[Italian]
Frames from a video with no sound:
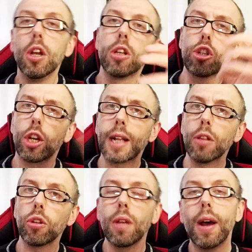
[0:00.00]
Sto
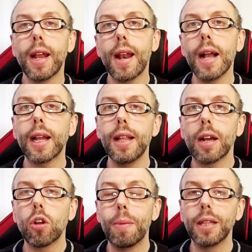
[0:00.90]
cercando di variare anche gli
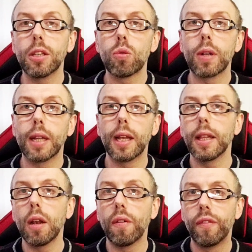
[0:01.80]
argomenti sul canale
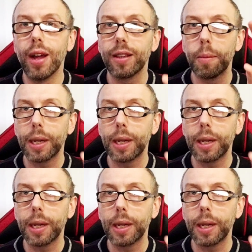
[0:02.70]
delle offerte,